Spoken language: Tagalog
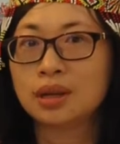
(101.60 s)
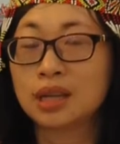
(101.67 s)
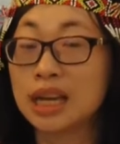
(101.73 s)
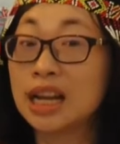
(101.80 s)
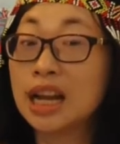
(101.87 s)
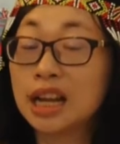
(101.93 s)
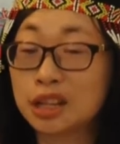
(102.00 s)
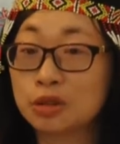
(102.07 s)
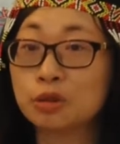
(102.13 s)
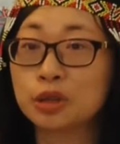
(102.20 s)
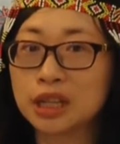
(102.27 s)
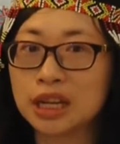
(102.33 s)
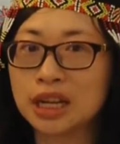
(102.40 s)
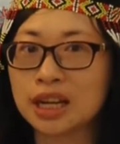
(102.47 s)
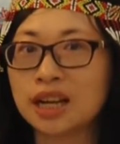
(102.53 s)
kailangan ko
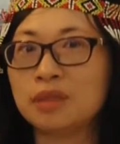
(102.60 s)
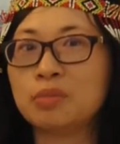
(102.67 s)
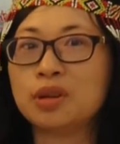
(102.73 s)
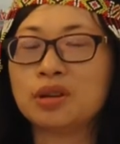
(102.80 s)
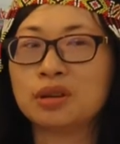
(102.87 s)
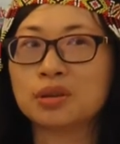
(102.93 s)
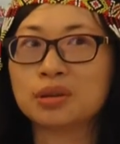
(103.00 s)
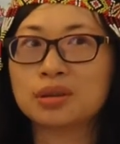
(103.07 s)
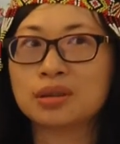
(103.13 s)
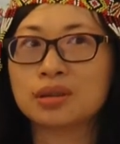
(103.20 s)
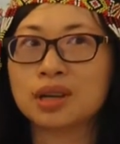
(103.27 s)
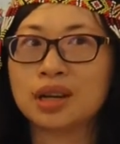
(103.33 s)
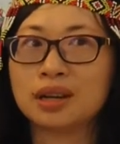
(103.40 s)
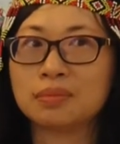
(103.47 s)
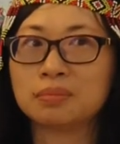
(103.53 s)
talaga because
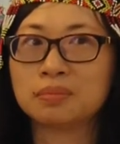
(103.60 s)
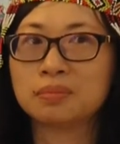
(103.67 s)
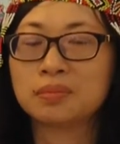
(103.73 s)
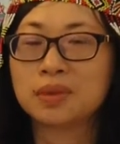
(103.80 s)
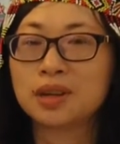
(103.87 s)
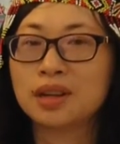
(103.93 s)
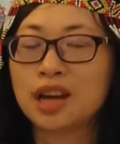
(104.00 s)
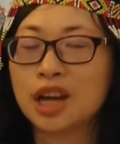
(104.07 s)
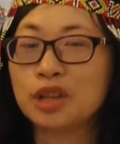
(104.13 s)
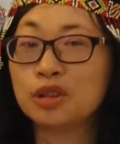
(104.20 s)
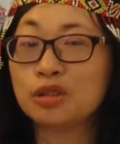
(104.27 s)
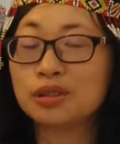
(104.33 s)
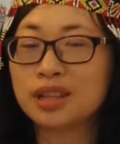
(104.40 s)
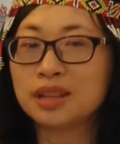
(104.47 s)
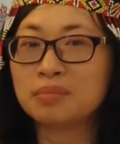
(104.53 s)
um, I
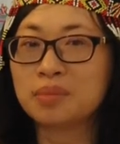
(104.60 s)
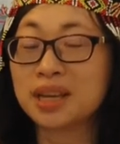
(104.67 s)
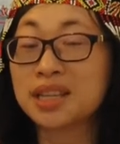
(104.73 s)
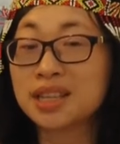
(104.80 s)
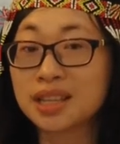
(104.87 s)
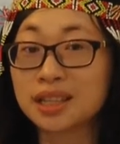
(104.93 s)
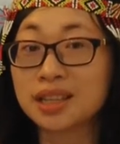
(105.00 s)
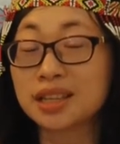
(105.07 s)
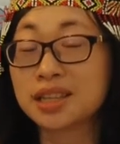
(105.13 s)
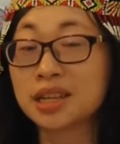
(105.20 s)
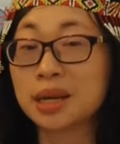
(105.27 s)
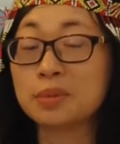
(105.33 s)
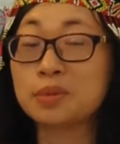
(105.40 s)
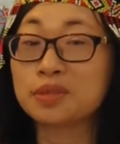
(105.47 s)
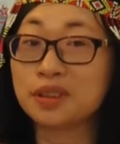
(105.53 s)
know that my sickness
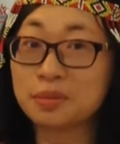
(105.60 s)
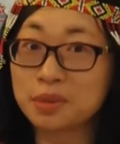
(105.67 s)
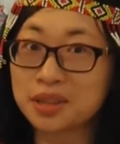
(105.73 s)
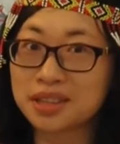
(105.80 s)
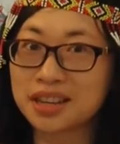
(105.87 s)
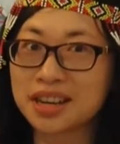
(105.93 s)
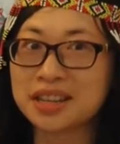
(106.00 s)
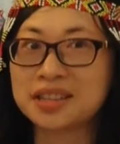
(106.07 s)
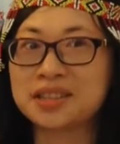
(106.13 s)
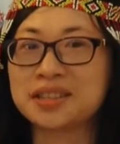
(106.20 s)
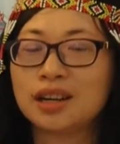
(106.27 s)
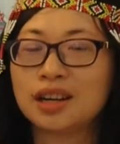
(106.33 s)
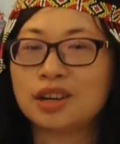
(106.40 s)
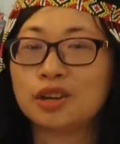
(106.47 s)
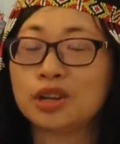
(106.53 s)
comes from stress
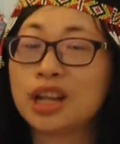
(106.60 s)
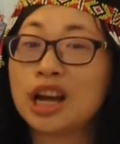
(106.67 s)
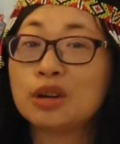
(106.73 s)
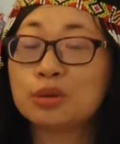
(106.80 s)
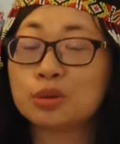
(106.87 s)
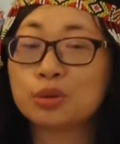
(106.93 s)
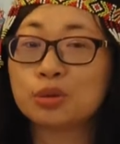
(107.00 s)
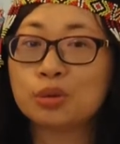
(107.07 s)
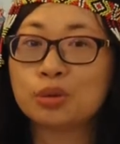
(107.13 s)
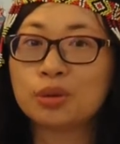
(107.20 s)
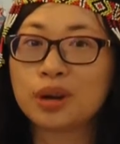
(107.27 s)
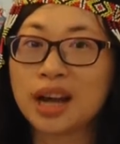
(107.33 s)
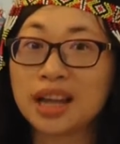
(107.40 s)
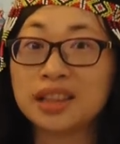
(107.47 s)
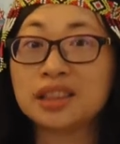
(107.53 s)
on how
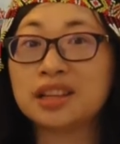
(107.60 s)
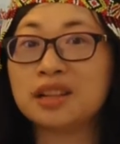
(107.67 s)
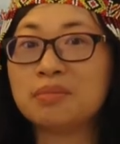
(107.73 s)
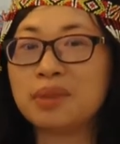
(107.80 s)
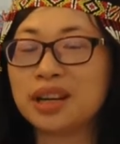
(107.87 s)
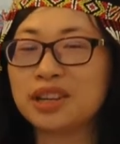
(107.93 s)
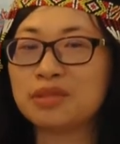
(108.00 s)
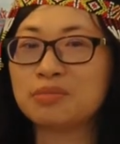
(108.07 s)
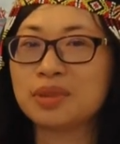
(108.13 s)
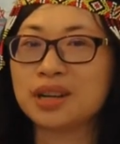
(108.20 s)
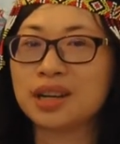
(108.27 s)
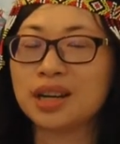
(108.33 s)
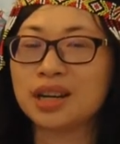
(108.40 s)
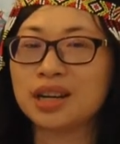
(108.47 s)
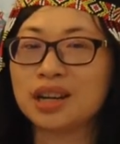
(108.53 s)
to handle ba yung
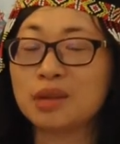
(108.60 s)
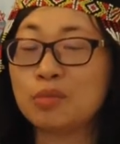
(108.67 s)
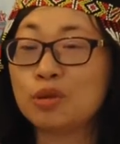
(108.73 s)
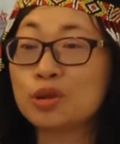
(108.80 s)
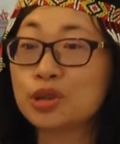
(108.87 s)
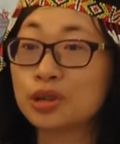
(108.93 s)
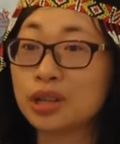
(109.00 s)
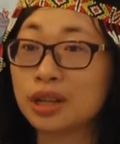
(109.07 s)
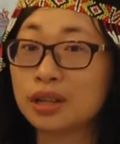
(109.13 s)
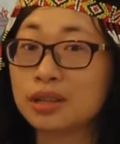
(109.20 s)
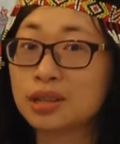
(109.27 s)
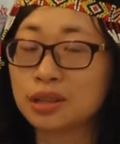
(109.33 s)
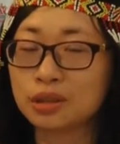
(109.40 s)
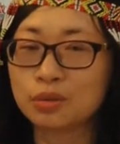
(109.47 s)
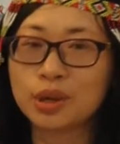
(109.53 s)
mga emotional
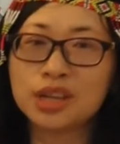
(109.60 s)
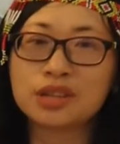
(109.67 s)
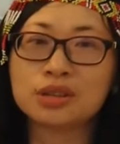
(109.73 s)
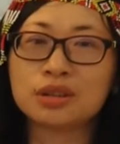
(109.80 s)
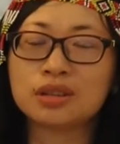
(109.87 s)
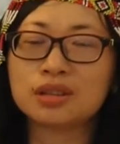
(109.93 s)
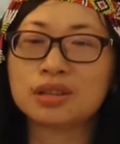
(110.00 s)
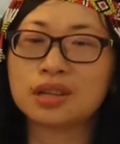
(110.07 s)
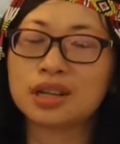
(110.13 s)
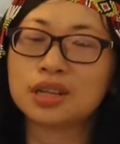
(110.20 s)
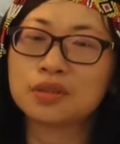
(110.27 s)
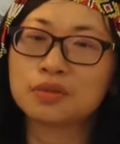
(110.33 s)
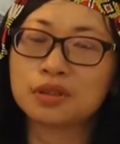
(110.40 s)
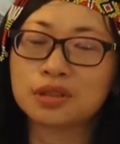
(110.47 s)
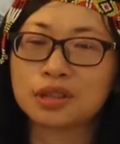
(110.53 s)
situation,
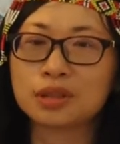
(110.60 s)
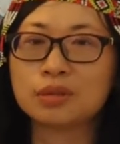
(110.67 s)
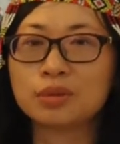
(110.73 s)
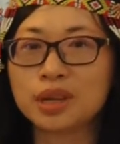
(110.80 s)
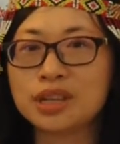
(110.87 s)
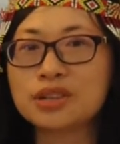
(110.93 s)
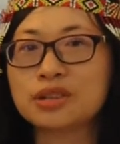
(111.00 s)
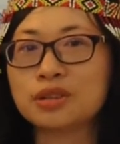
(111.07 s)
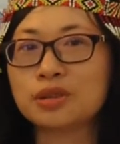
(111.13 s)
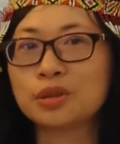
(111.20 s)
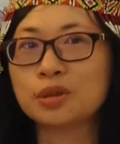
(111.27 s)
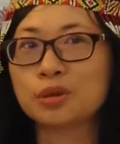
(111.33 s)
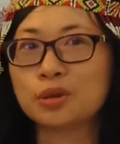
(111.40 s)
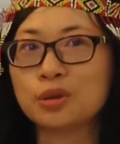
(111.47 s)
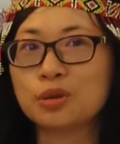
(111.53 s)
stressful situation.
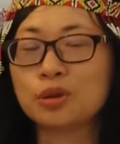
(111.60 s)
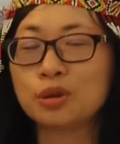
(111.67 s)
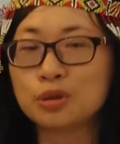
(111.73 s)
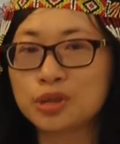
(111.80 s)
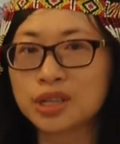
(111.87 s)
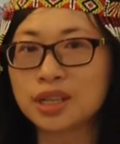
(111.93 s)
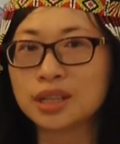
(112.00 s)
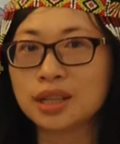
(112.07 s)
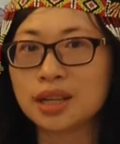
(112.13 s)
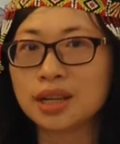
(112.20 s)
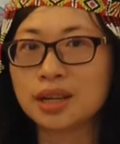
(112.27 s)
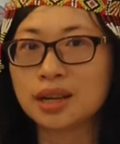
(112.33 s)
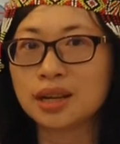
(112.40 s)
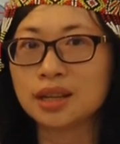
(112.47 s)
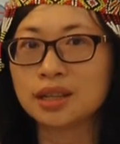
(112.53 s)
So yung coaching
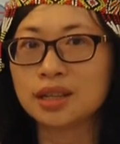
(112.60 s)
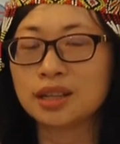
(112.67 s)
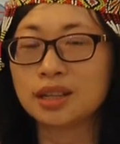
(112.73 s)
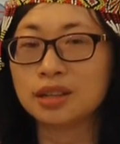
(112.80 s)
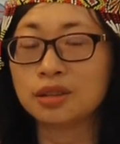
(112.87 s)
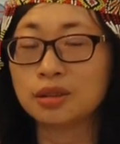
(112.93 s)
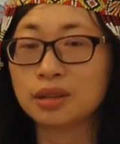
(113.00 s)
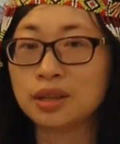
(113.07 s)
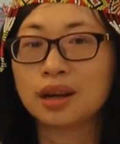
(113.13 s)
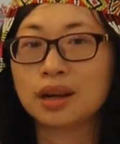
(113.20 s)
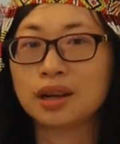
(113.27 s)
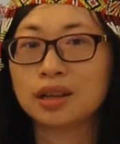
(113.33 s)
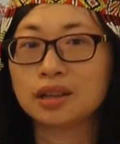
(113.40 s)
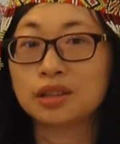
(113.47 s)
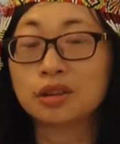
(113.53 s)
talaga ni
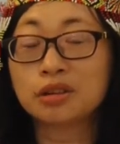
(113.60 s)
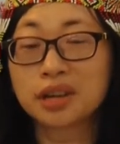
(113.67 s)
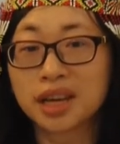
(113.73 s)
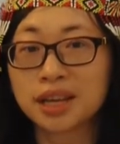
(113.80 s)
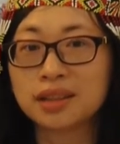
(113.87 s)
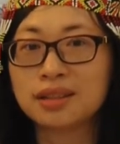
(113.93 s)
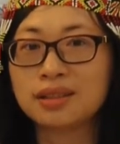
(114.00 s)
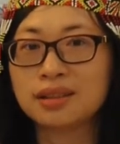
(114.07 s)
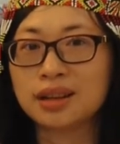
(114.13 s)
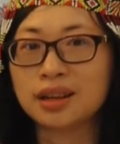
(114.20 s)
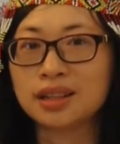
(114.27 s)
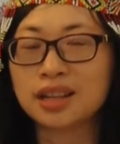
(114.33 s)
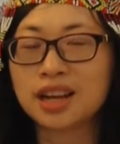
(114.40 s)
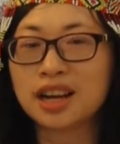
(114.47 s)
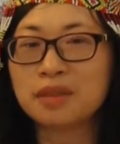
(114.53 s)
uh, Doc Ed
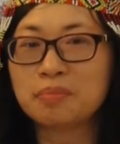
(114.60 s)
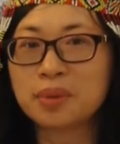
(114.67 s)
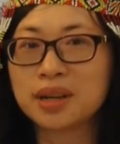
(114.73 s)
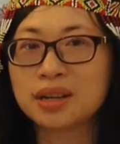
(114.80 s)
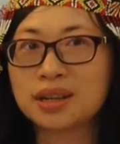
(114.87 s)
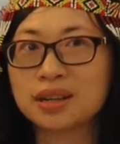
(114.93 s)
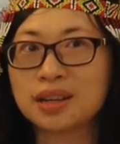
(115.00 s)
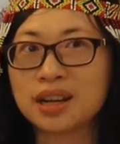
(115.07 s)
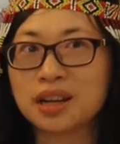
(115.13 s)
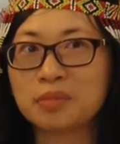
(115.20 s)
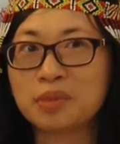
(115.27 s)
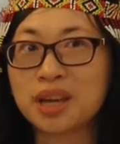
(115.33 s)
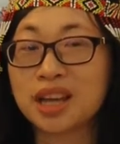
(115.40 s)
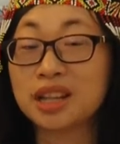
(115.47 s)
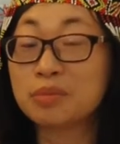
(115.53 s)

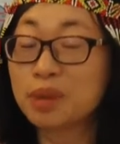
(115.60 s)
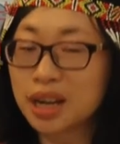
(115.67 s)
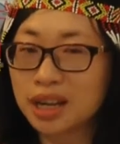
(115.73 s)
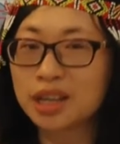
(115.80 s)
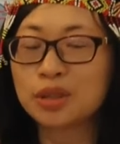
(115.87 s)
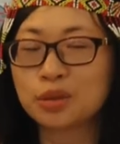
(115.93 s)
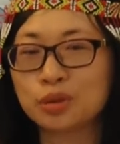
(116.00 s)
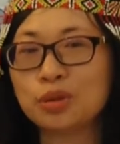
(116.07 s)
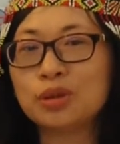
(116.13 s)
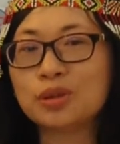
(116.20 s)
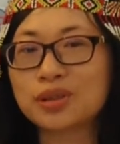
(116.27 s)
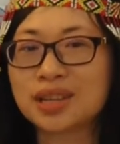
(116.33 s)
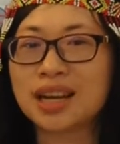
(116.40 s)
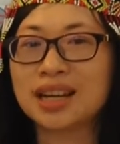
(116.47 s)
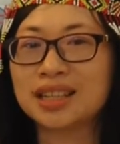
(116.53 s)
nakapagbigay uh, ng malaking
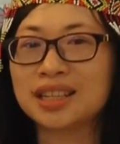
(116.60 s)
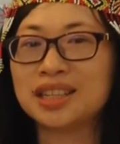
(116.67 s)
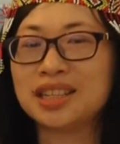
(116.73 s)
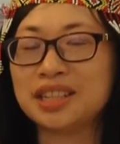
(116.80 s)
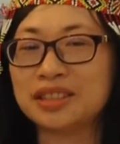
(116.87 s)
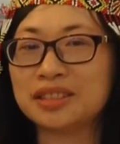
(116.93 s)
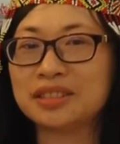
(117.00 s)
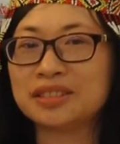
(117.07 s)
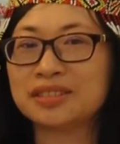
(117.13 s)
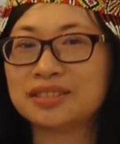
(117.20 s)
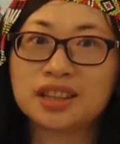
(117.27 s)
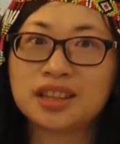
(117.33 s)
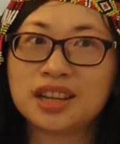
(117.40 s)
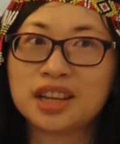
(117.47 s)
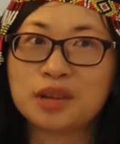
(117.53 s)
tulong sa akin dito.
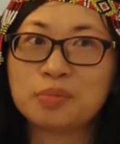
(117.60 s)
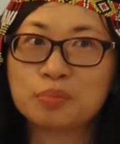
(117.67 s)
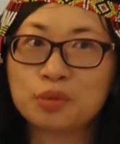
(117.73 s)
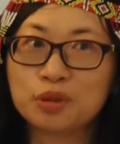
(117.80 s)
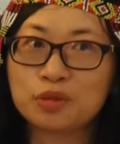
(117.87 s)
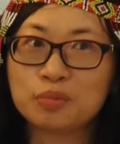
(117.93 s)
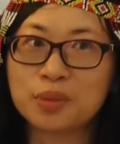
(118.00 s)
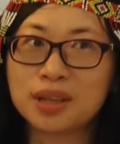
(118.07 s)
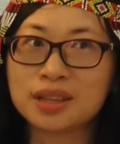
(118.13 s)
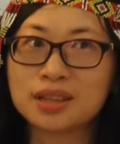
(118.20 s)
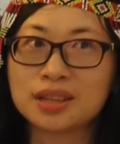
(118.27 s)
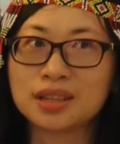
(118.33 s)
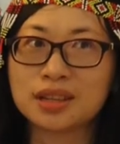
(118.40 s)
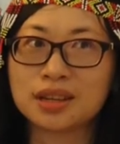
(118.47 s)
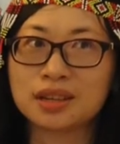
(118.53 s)
The
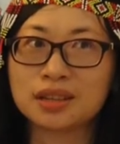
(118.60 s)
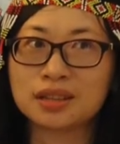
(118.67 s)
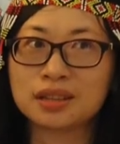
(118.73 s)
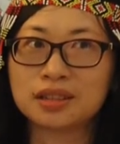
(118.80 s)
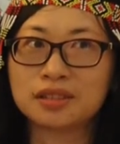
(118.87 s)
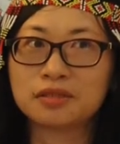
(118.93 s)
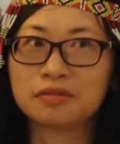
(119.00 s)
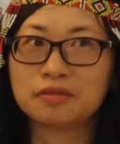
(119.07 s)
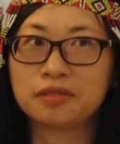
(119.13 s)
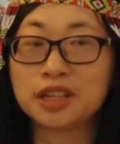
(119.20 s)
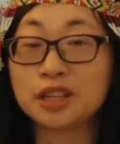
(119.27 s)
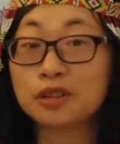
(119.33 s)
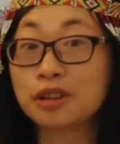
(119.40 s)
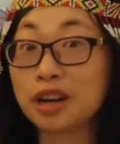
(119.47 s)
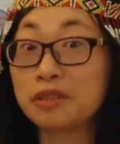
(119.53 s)
improvements na
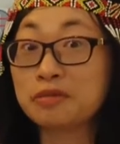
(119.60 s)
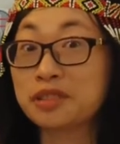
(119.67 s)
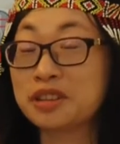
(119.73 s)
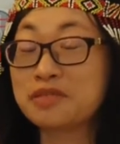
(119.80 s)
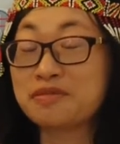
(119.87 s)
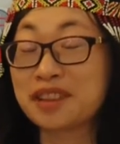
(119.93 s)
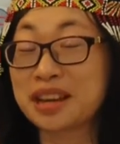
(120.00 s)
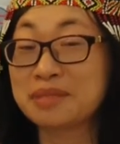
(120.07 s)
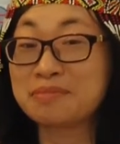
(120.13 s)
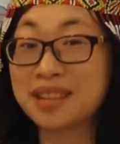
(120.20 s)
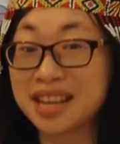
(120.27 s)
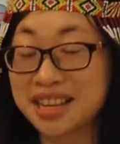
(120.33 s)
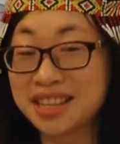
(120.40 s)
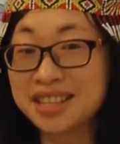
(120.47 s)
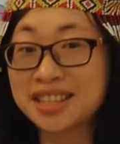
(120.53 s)
feel ko after 5
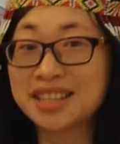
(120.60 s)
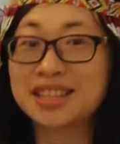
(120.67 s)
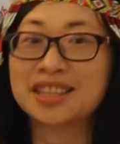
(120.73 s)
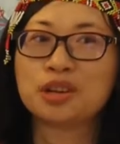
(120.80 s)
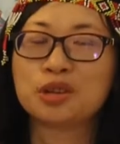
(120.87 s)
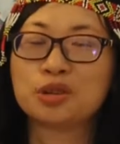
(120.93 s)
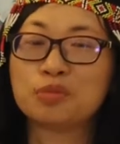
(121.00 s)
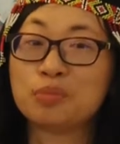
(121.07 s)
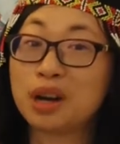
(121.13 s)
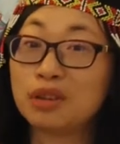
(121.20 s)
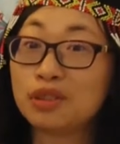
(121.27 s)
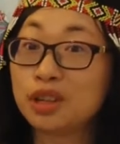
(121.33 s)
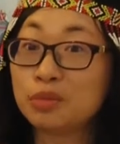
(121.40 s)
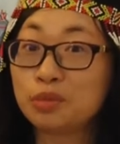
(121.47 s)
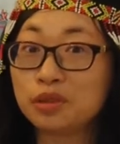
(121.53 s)
days, yung
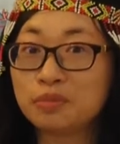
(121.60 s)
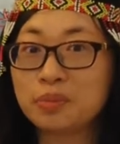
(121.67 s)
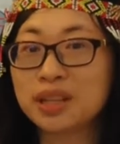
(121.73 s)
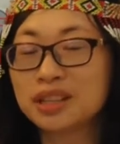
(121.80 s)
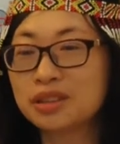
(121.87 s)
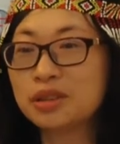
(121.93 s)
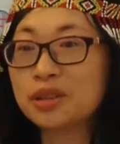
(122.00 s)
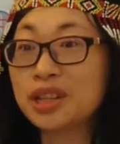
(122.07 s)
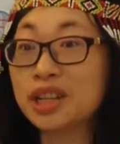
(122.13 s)
bowel movement ko,